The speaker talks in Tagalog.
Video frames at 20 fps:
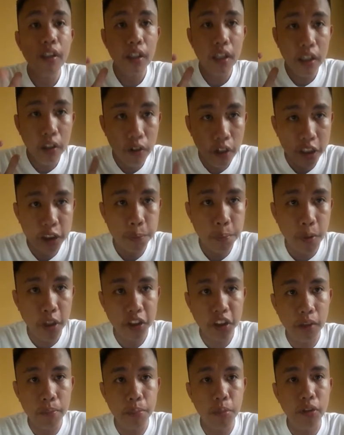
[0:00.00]
yung
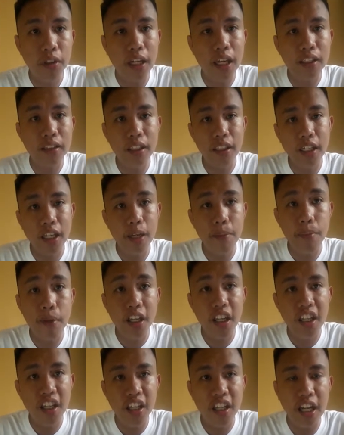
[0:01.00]
expression po natin ay
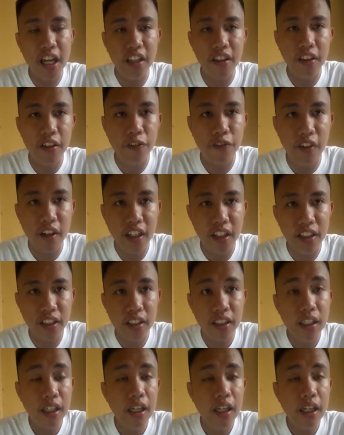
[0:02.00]
magiging undefined.